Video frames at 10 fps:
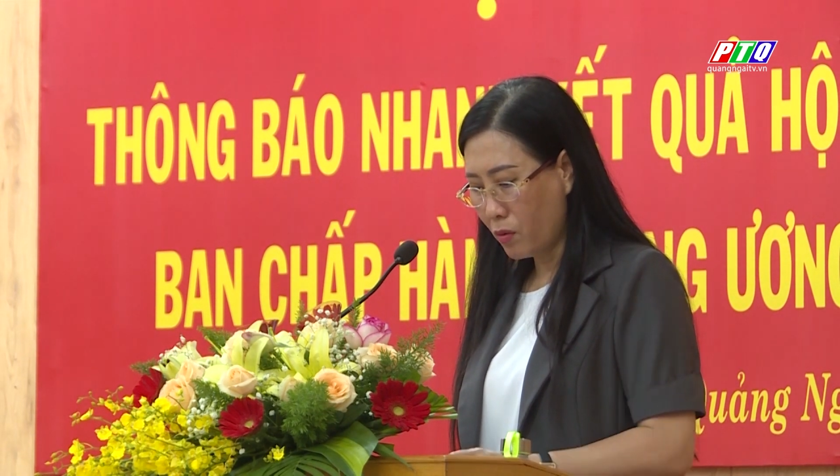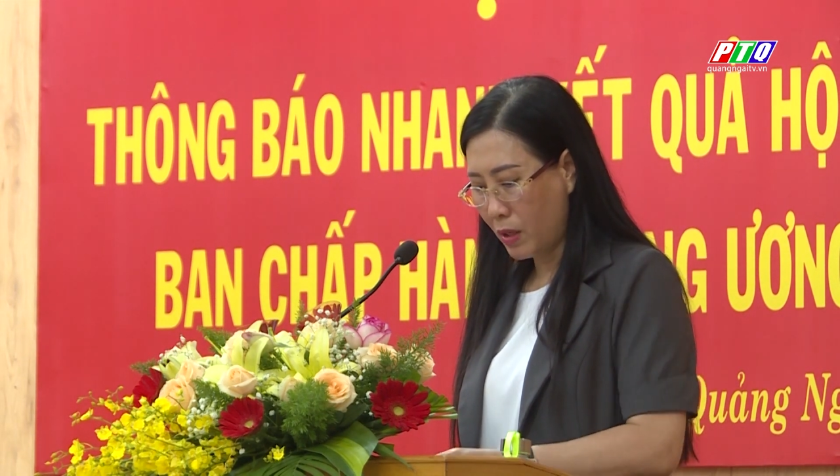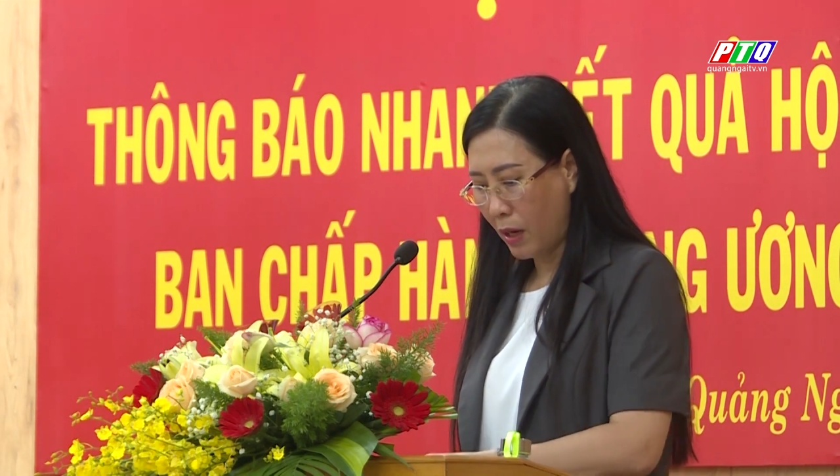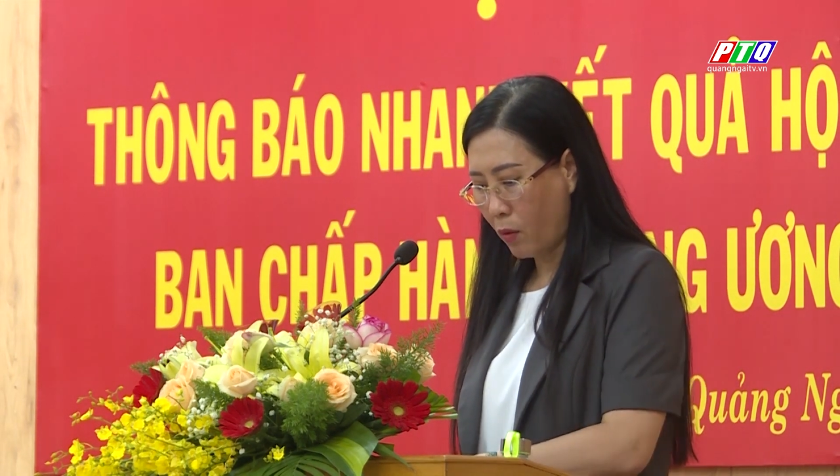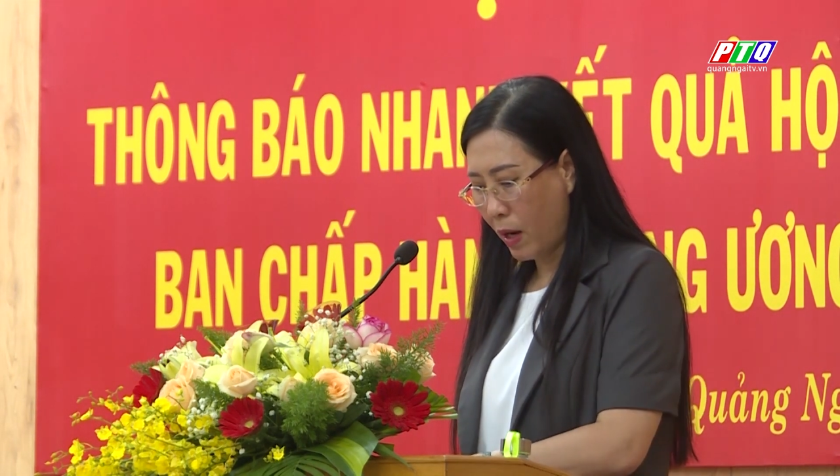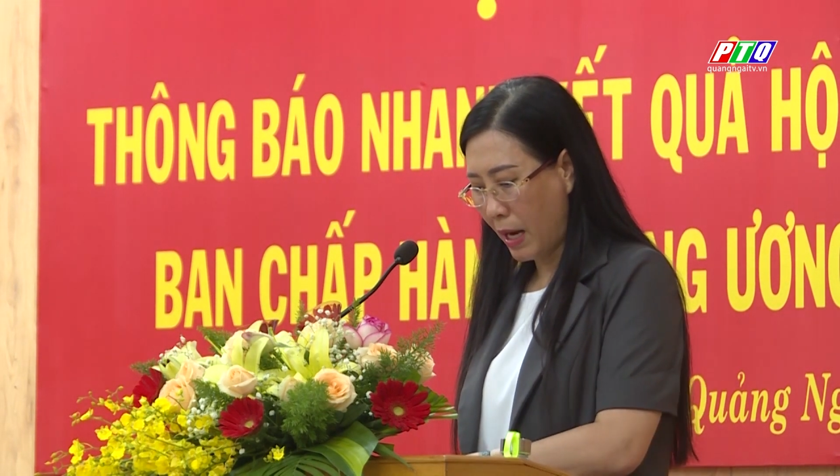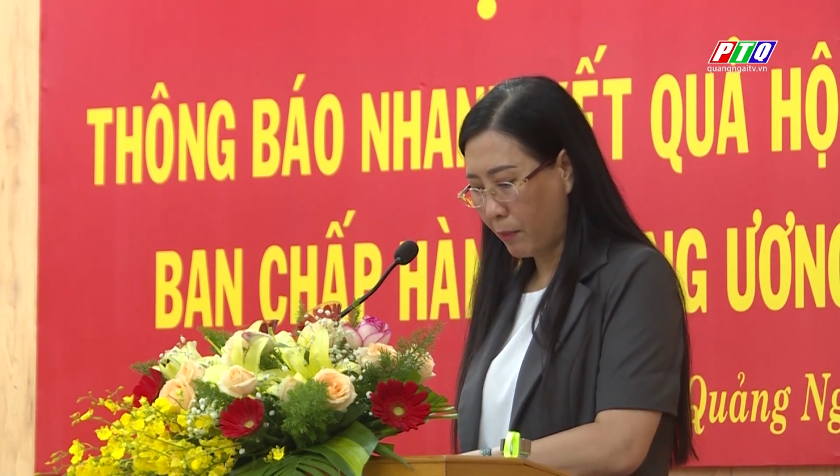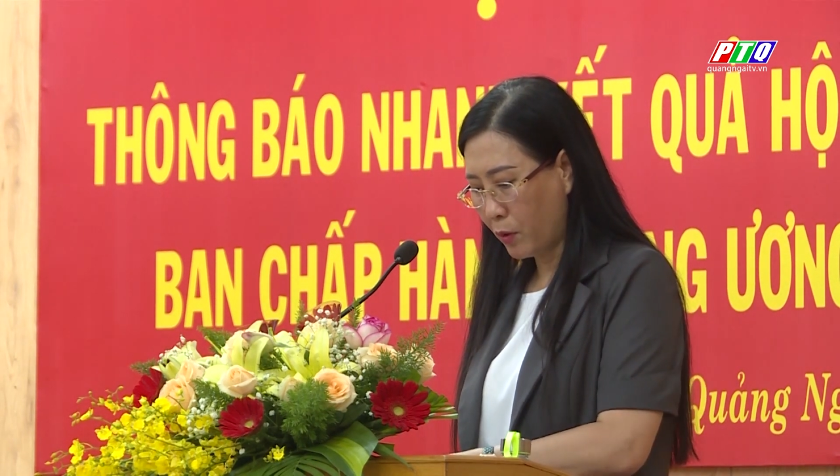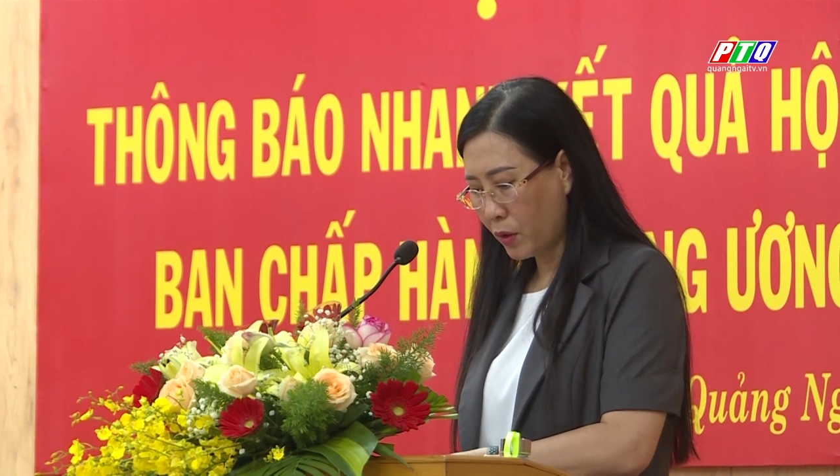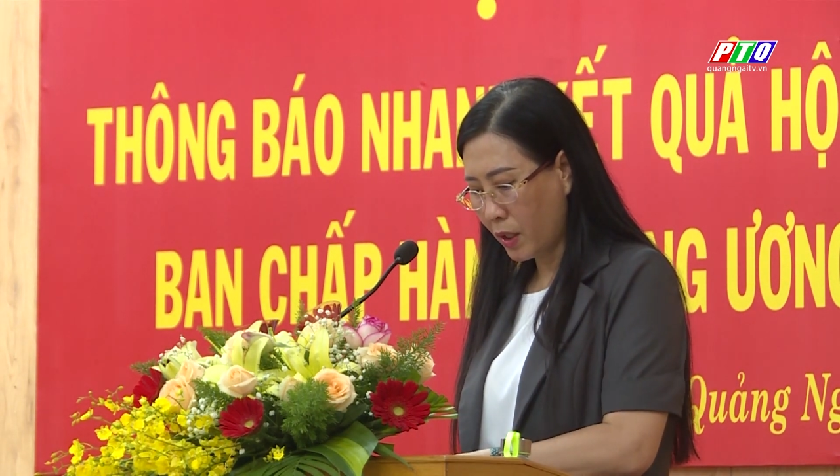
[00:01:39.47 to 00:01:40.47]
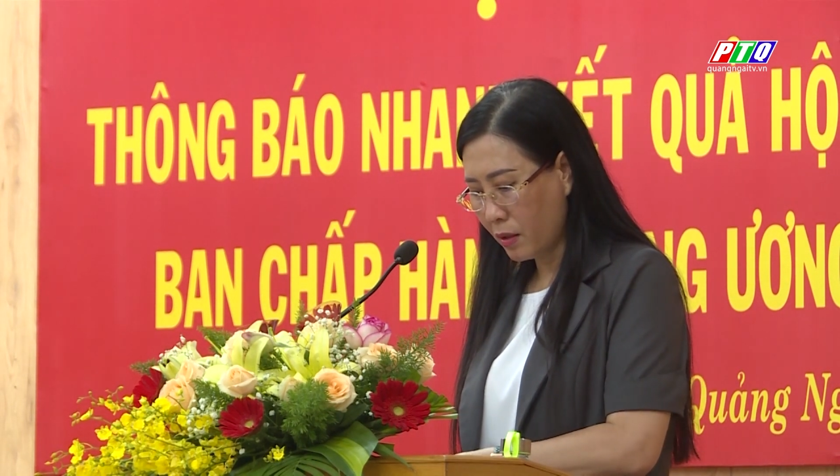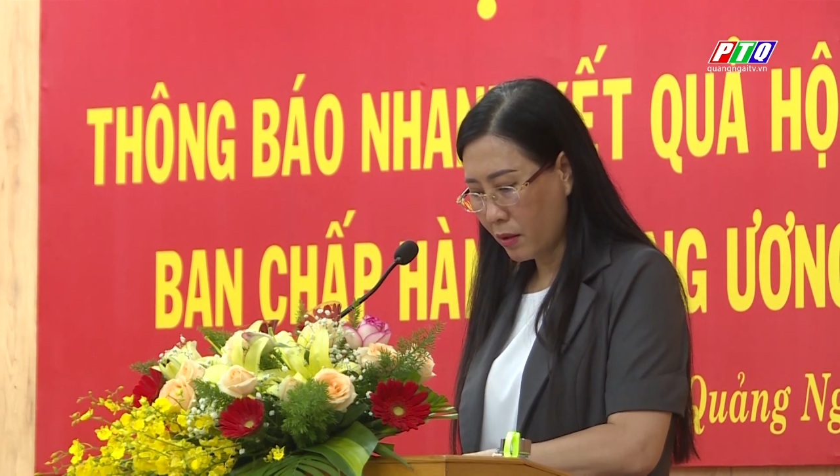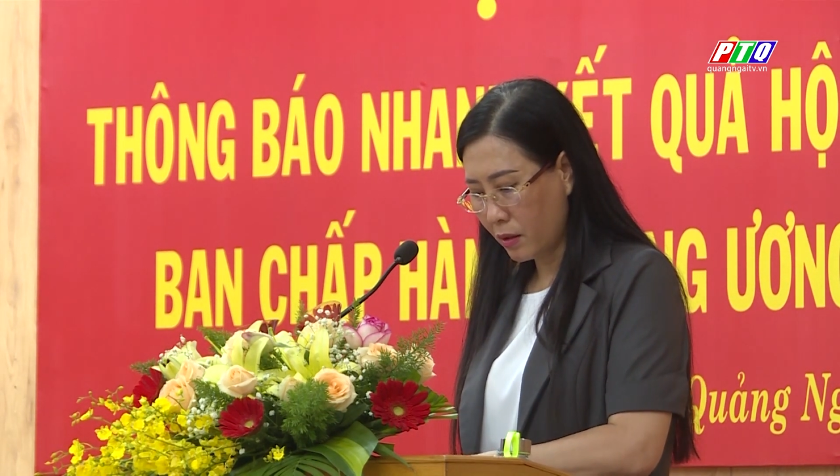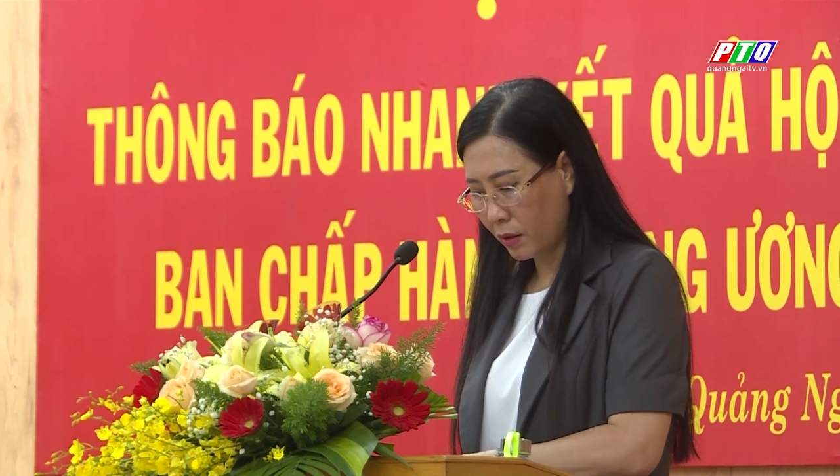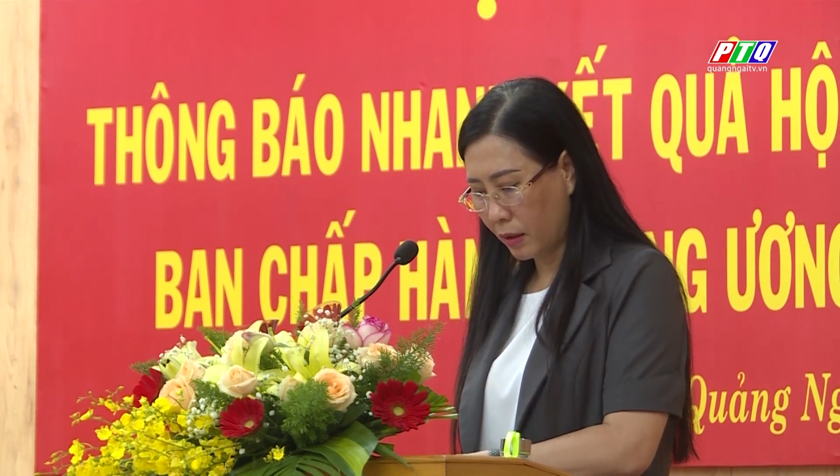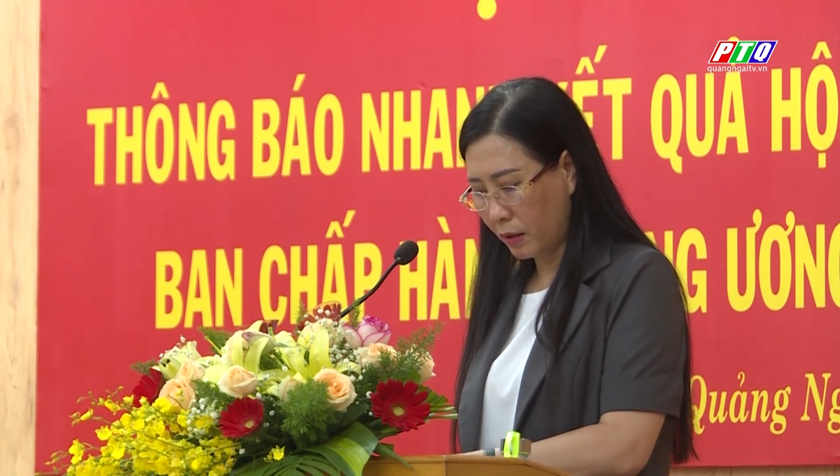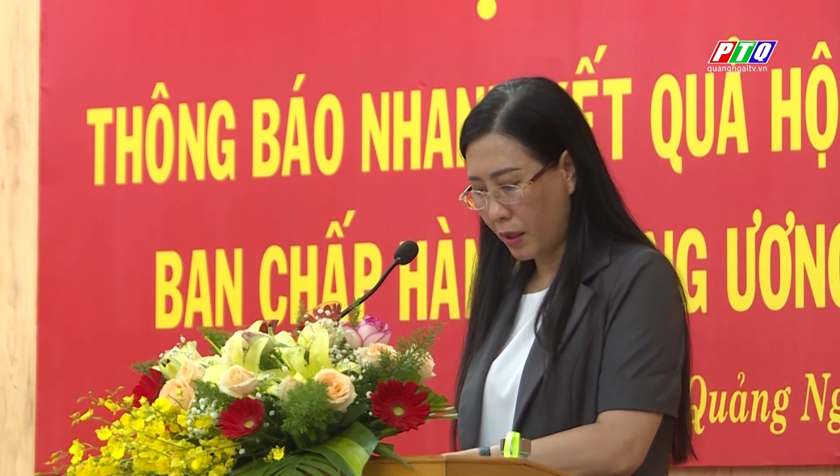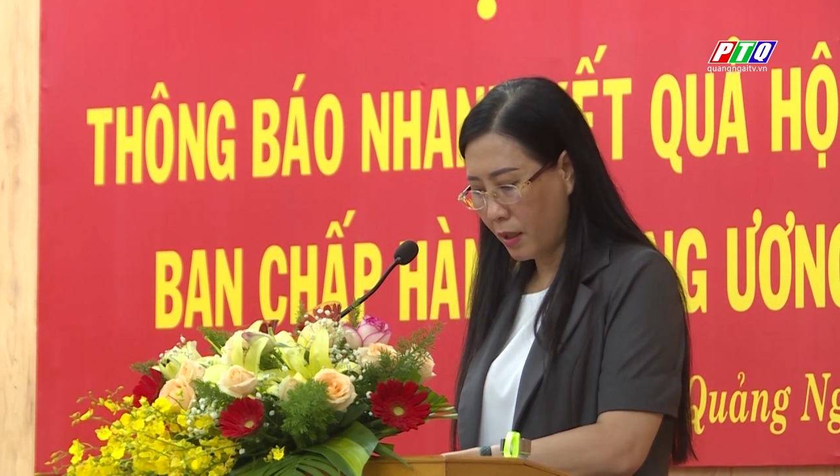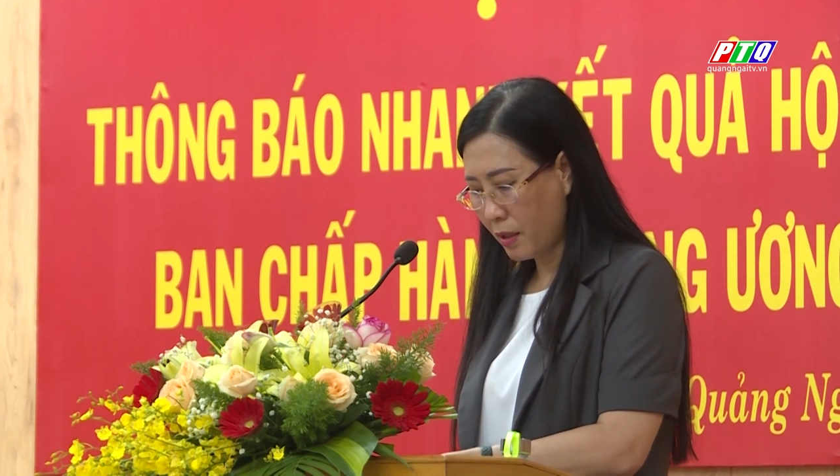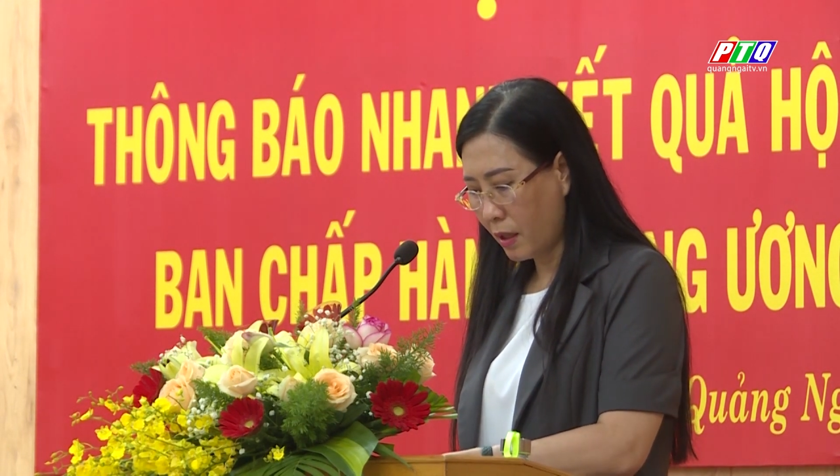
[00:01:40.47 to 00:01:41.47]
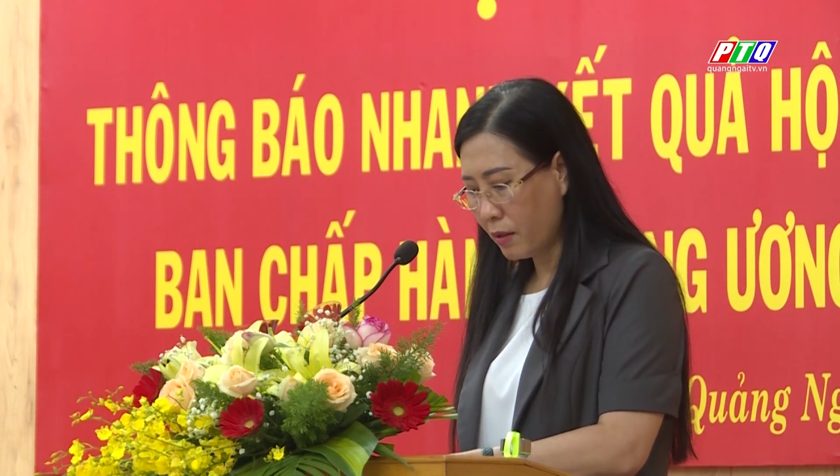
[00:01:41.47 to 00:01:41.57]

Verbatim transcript: Ủy viên Trung ương Đảng, Bí thư tỉnh ủy,